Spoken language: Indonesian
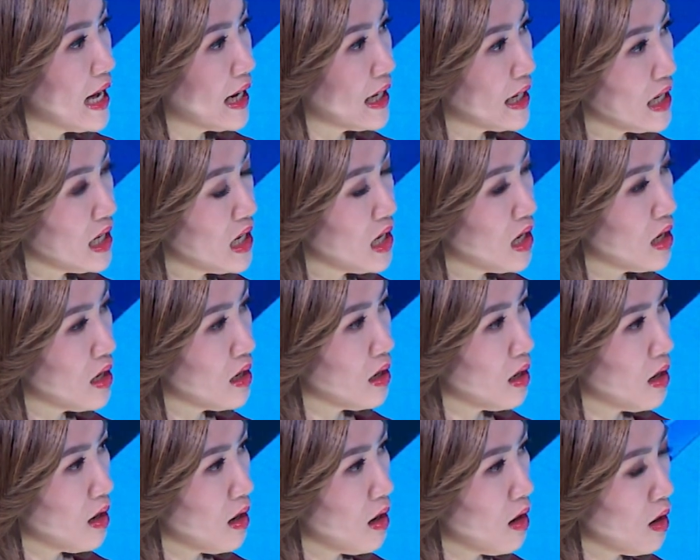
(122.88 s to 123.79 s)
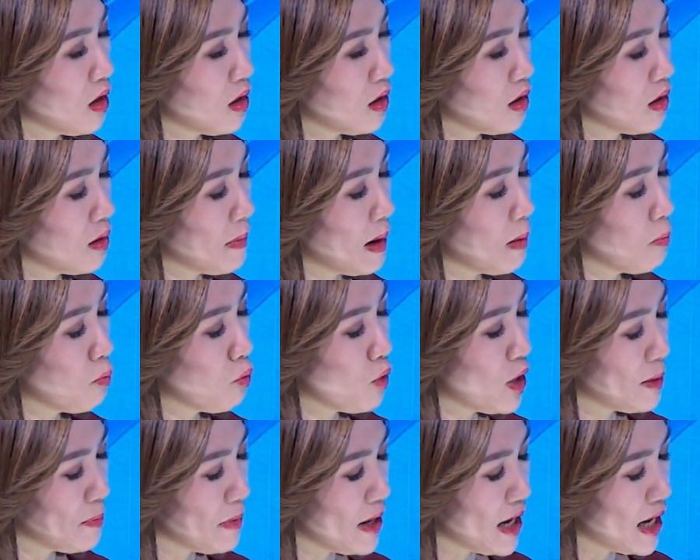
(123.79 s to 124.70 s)
dari uh,
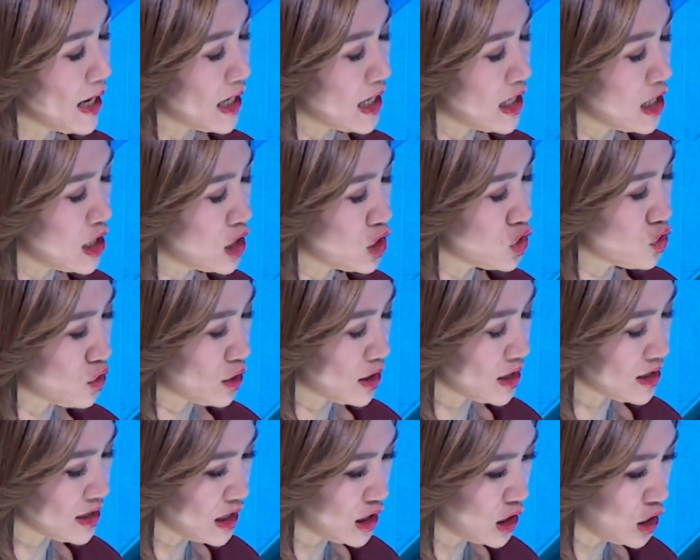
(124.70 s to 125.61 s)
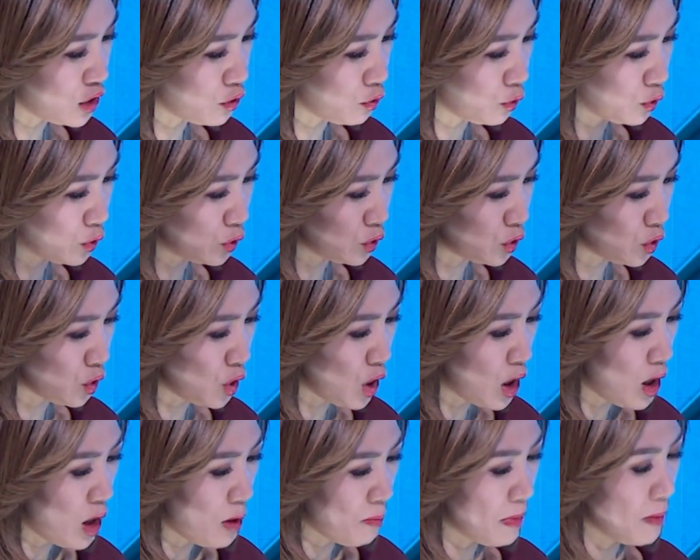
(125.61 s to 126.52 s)
kemampuan BRI Insurance ini
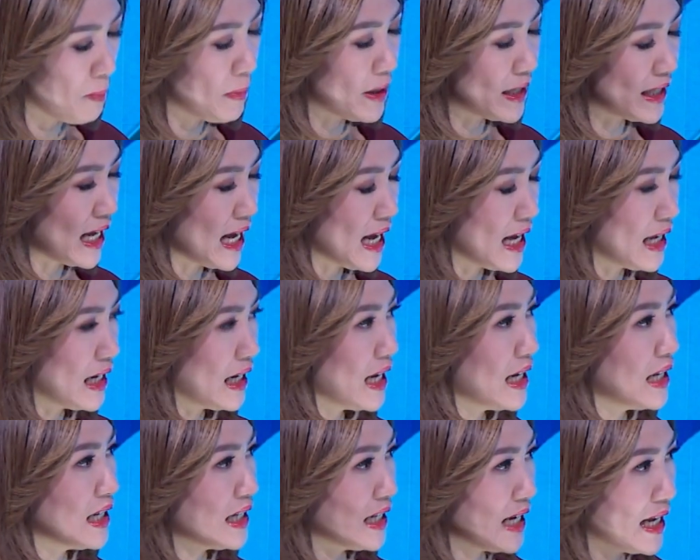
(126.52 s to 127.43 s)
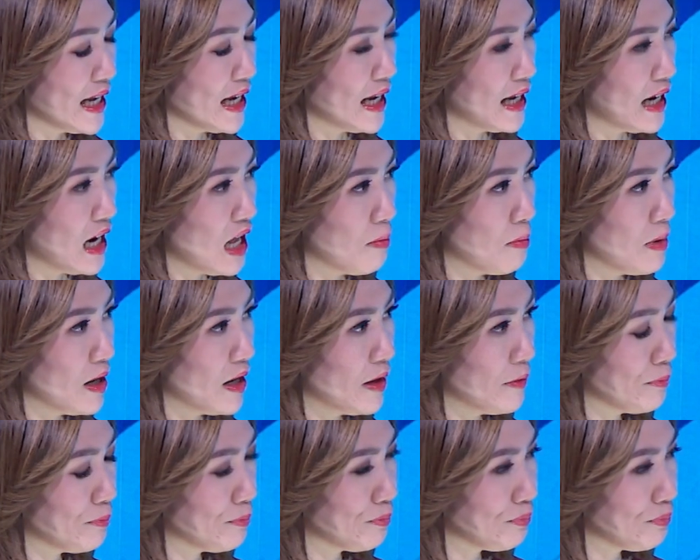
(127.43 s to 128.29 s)
untuk mempertahankan kenaikan laba?